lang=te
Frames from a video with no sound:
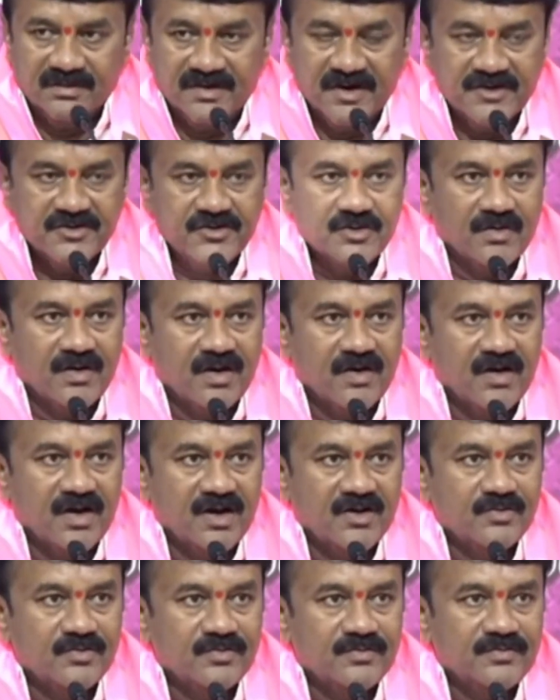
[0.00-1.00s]
కేశవరావు
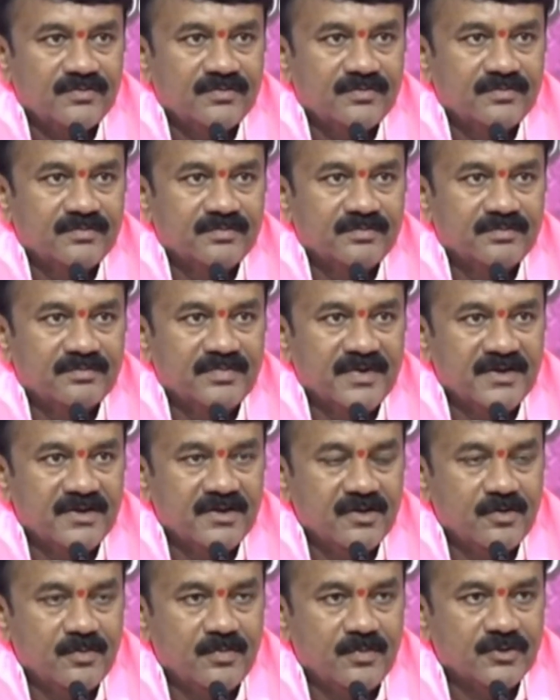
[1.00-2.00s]
గారు
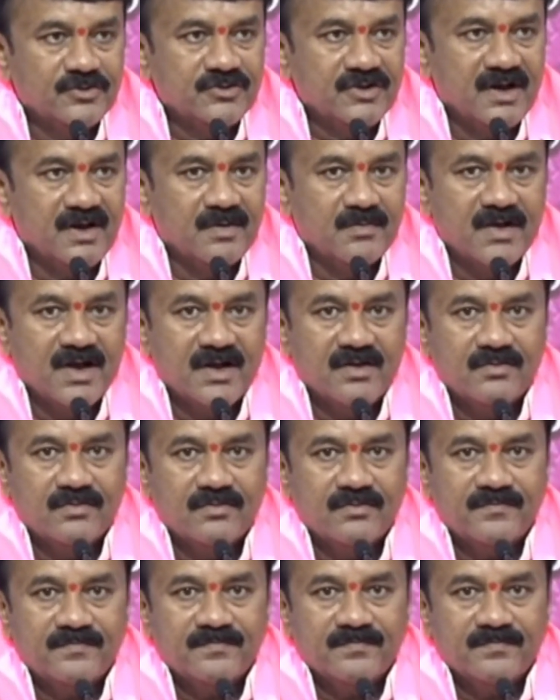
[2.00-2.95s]
పెద్దలు పోచారం గారు